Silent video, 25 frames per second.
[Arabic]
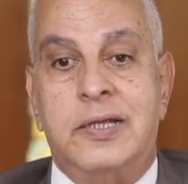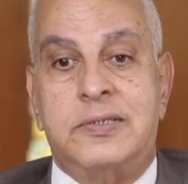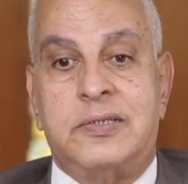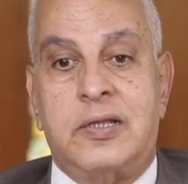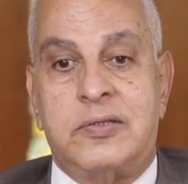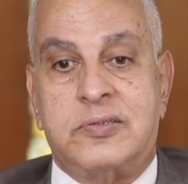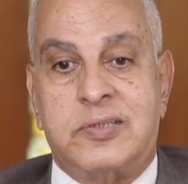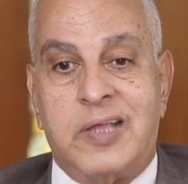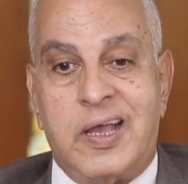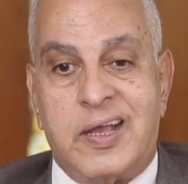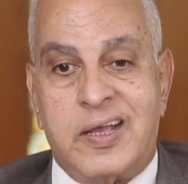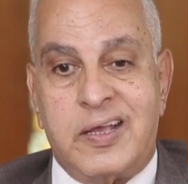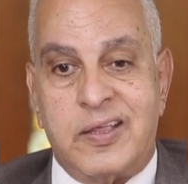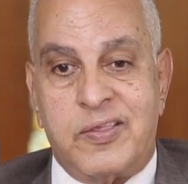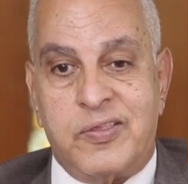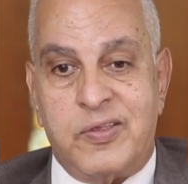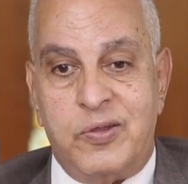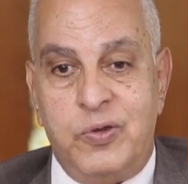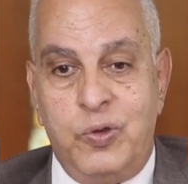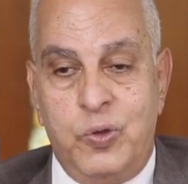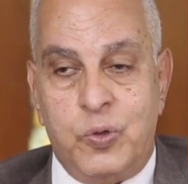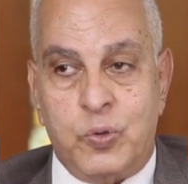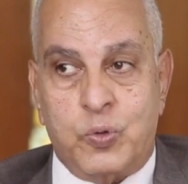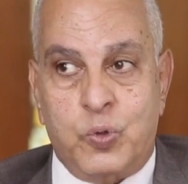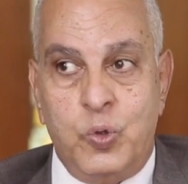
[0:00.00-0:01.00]
تتخذ
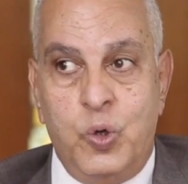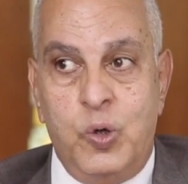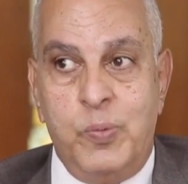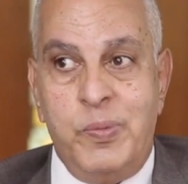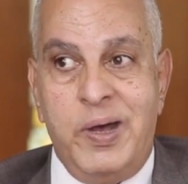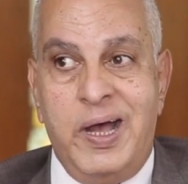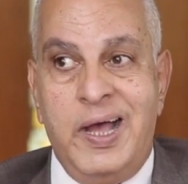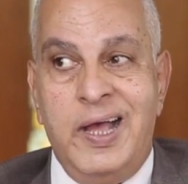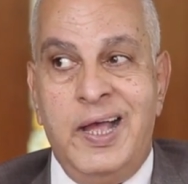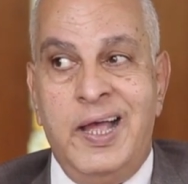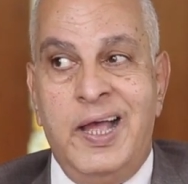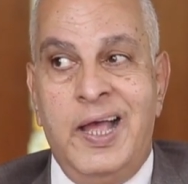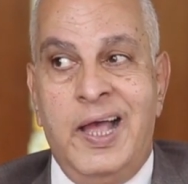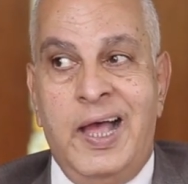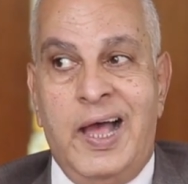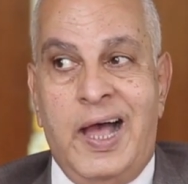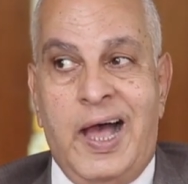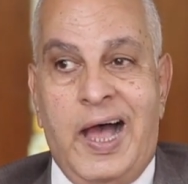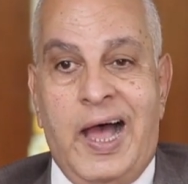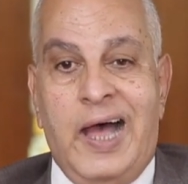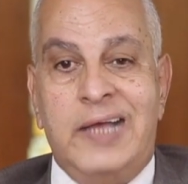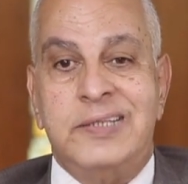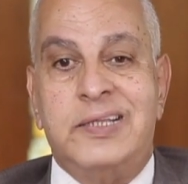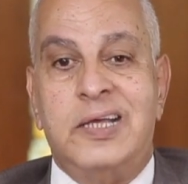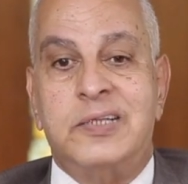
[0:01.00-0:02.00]
الحكومة
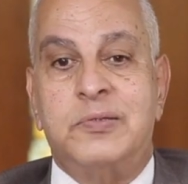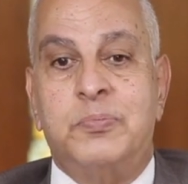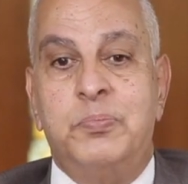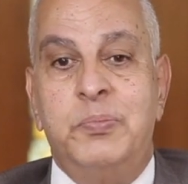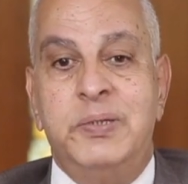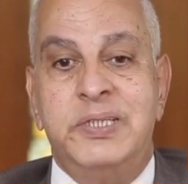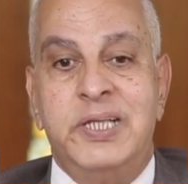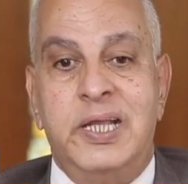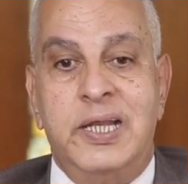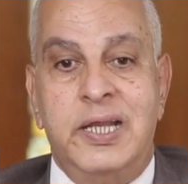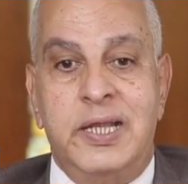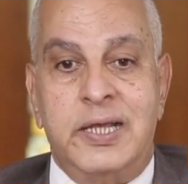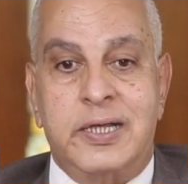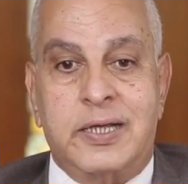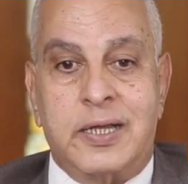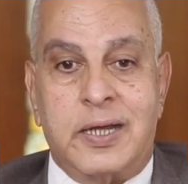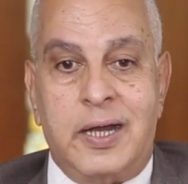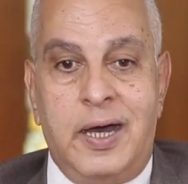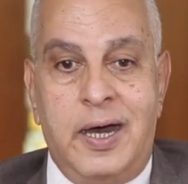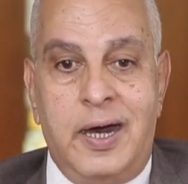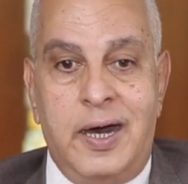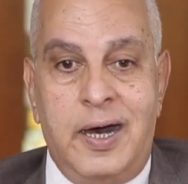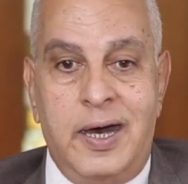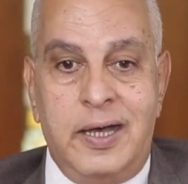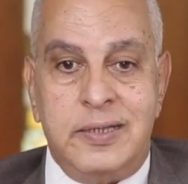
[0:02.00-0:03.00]
عدد من
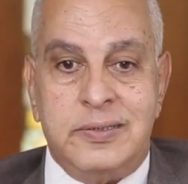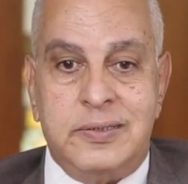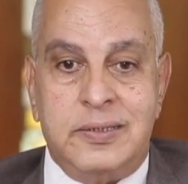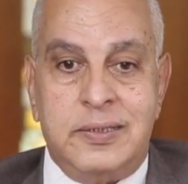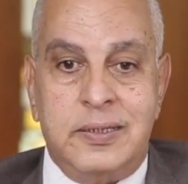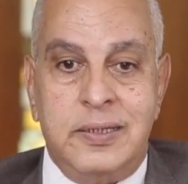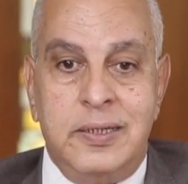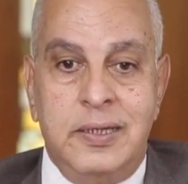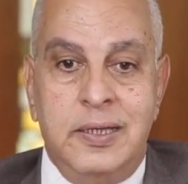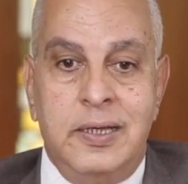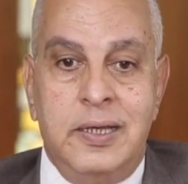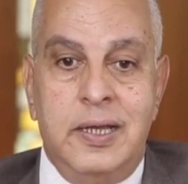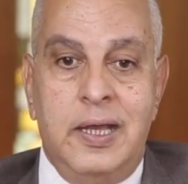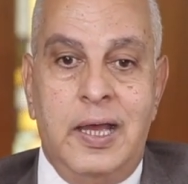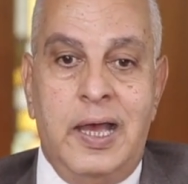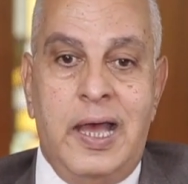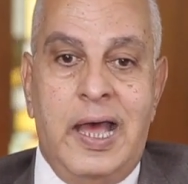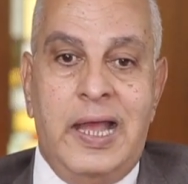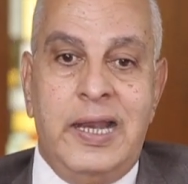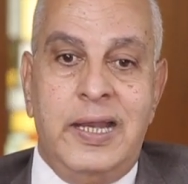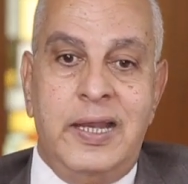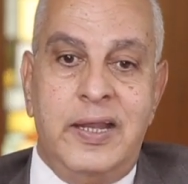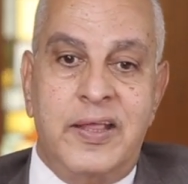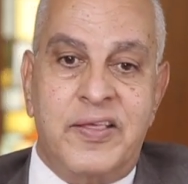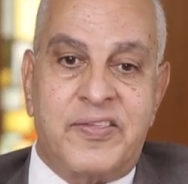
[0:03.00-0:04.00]
الإجراءات
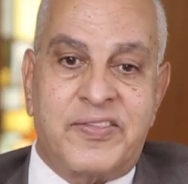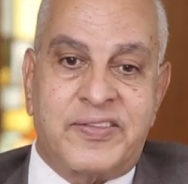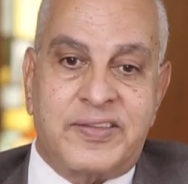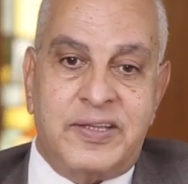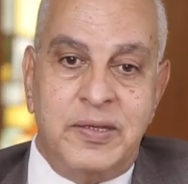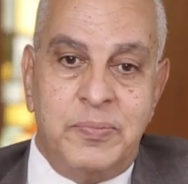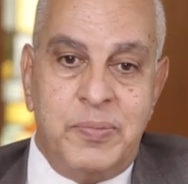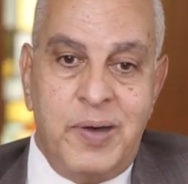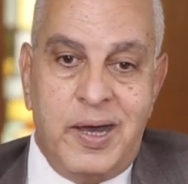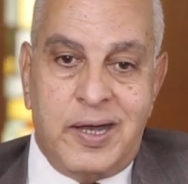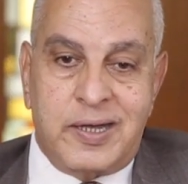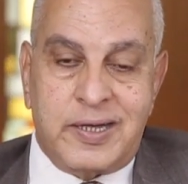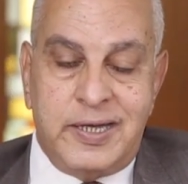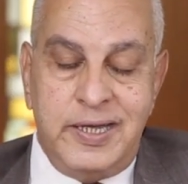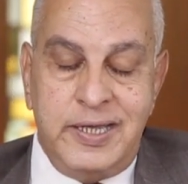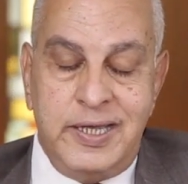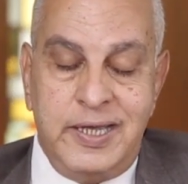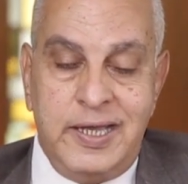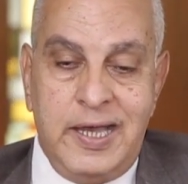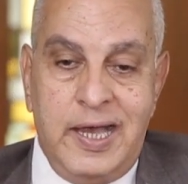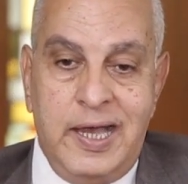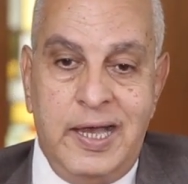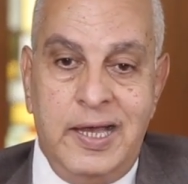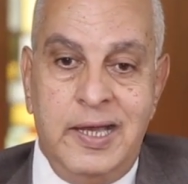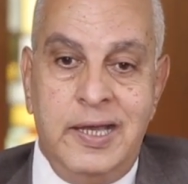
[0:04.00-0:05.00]

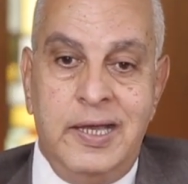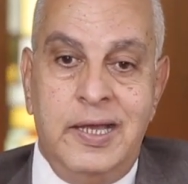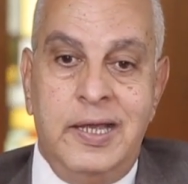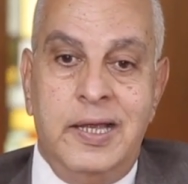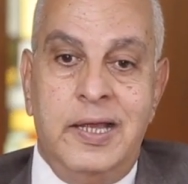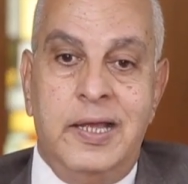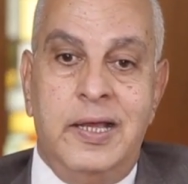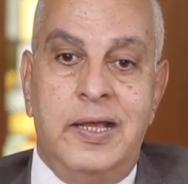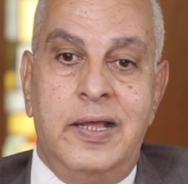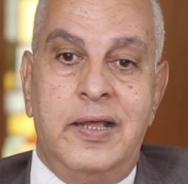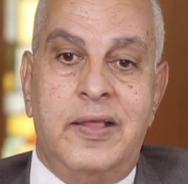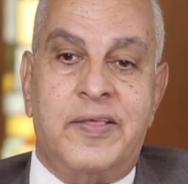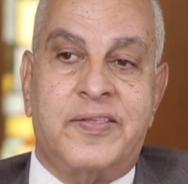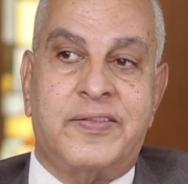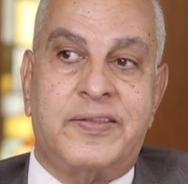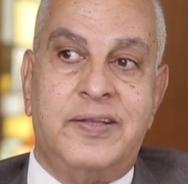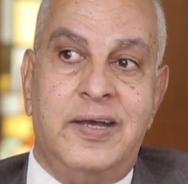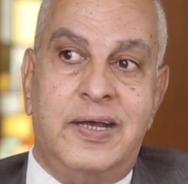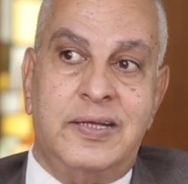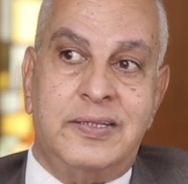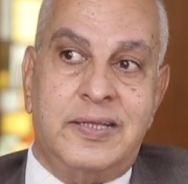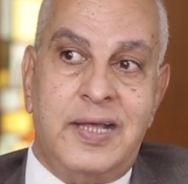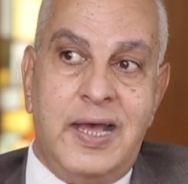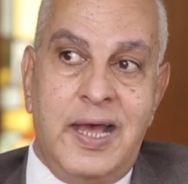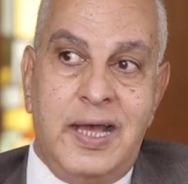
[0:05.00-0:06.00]
الاستباقية
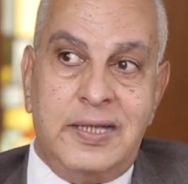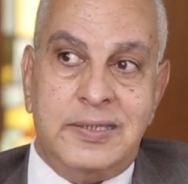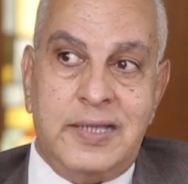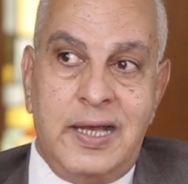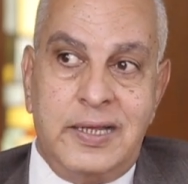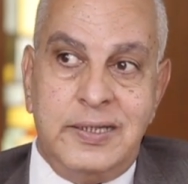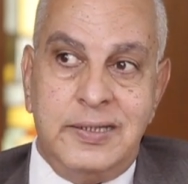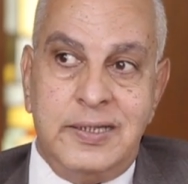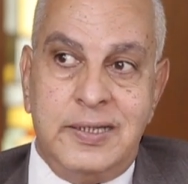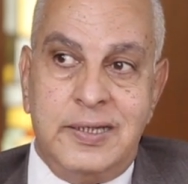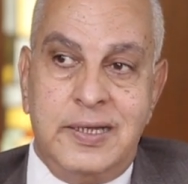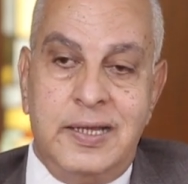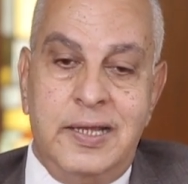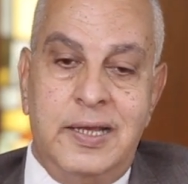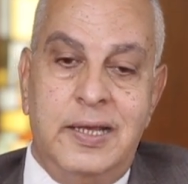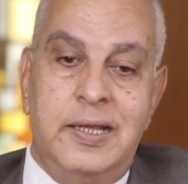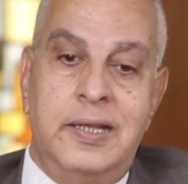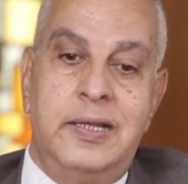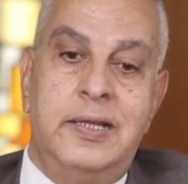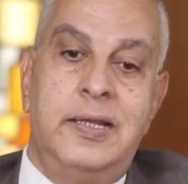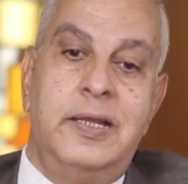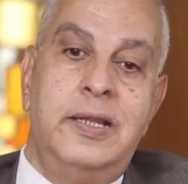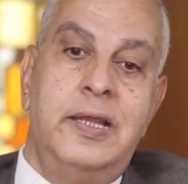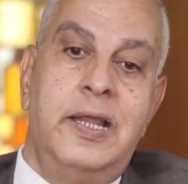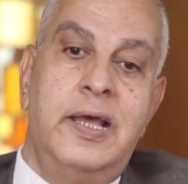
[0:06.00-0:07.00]
استعدادا
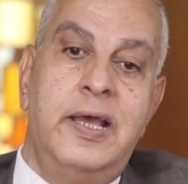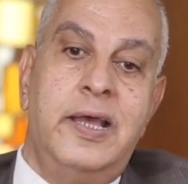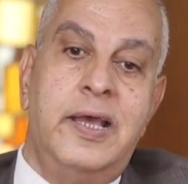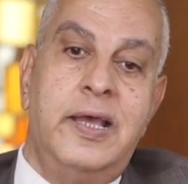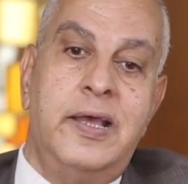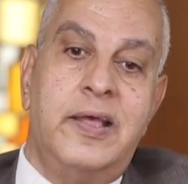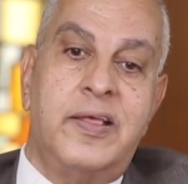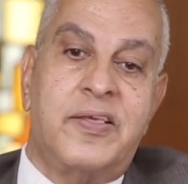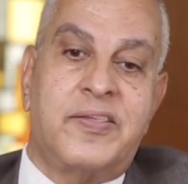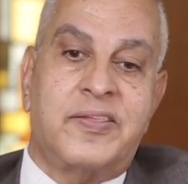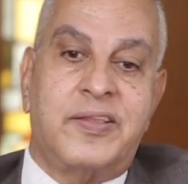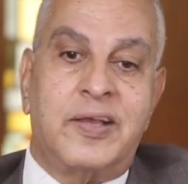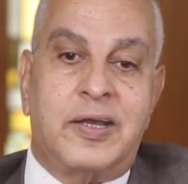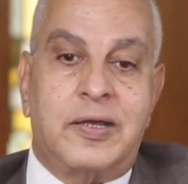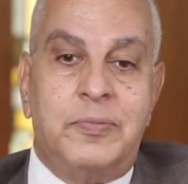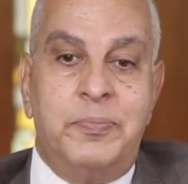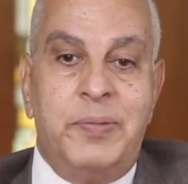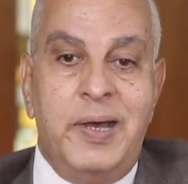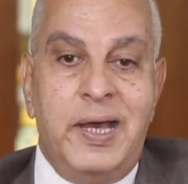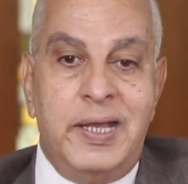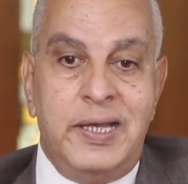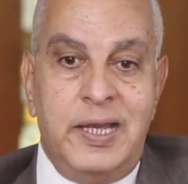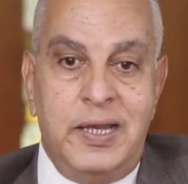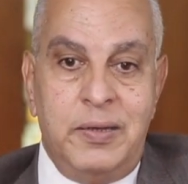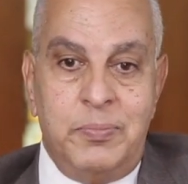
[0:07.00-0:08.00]

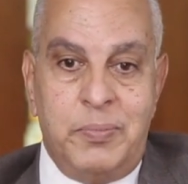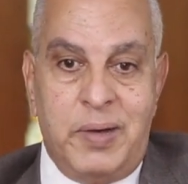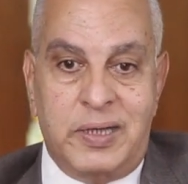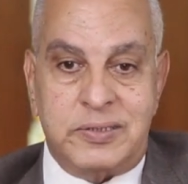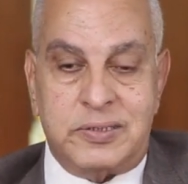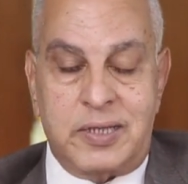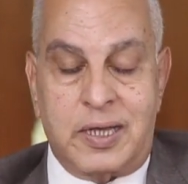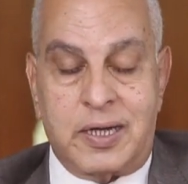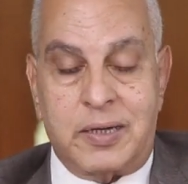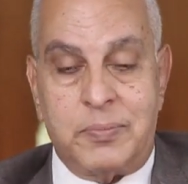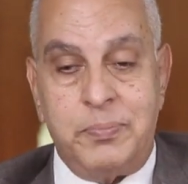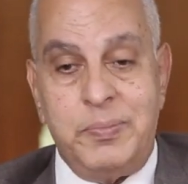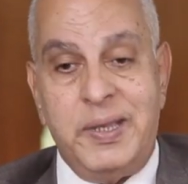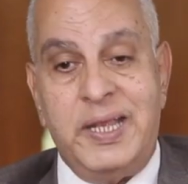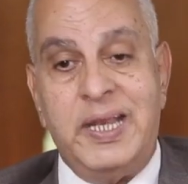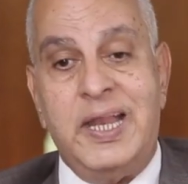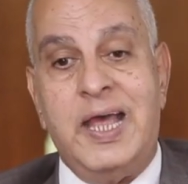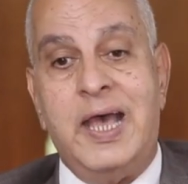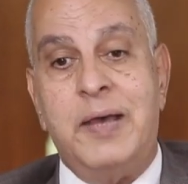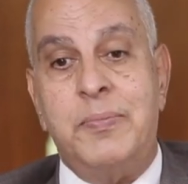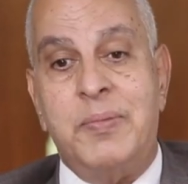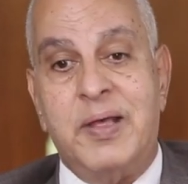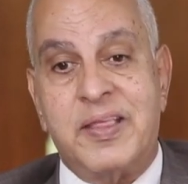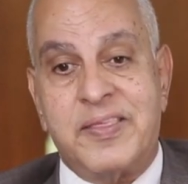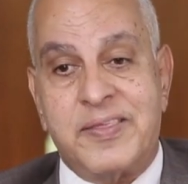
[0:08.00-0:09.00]
لاستقبال المطر
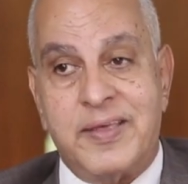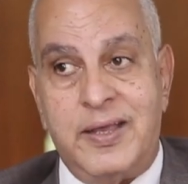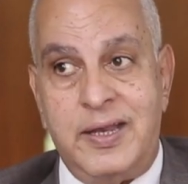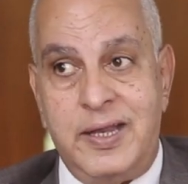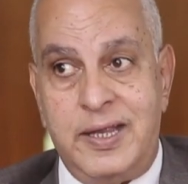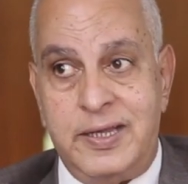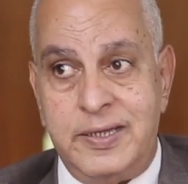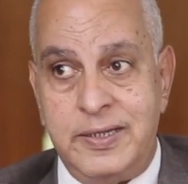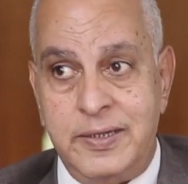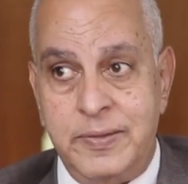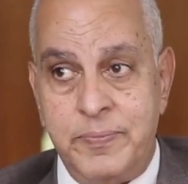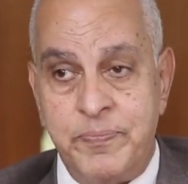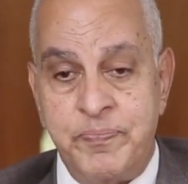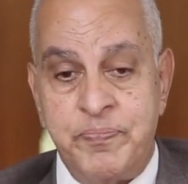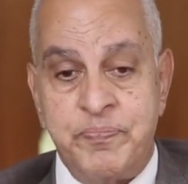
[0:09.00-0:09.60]
منها مثلا